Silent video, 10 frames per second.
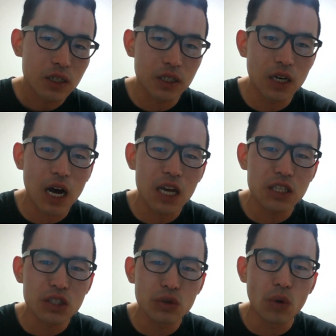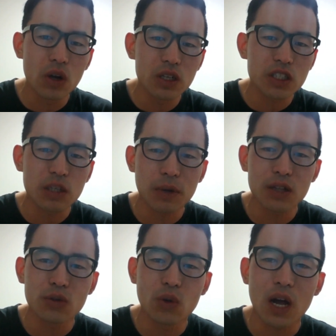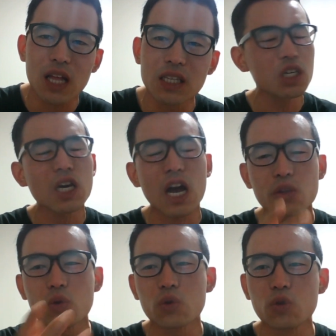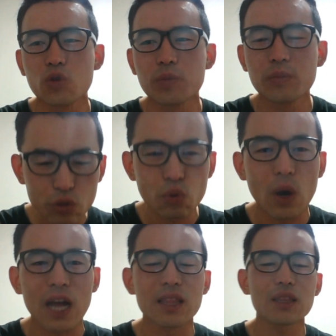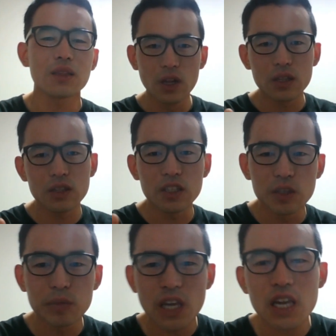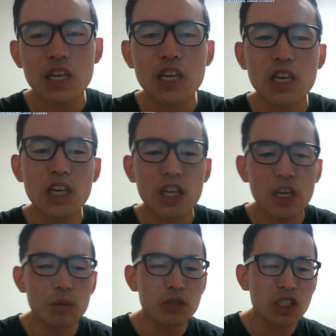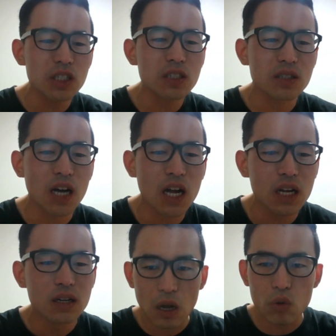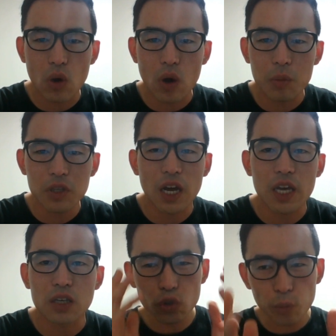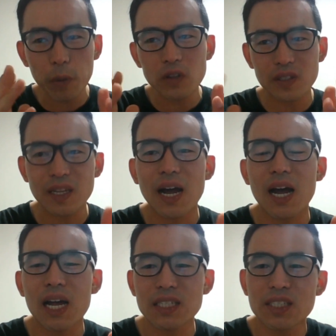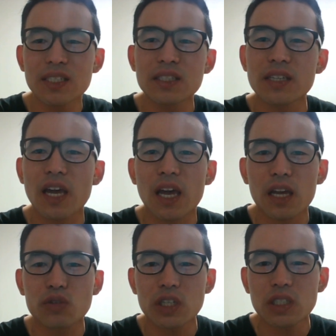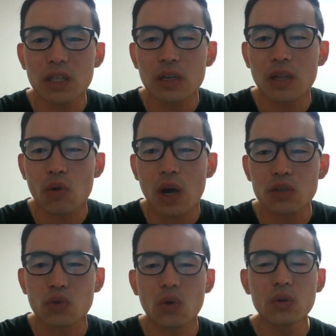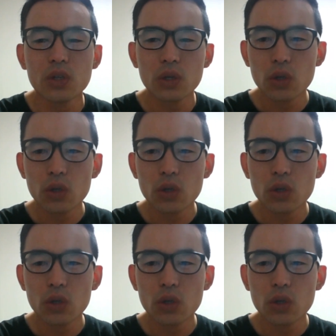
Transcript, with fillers: 그 아이즈원을 기반으로 한 인기 아이돌 그룹 위주로 한 그런 리듬게임 시리즈가 나온다고 합니다. 슈퍼스타 시리즈의 최신작이라고 하죠.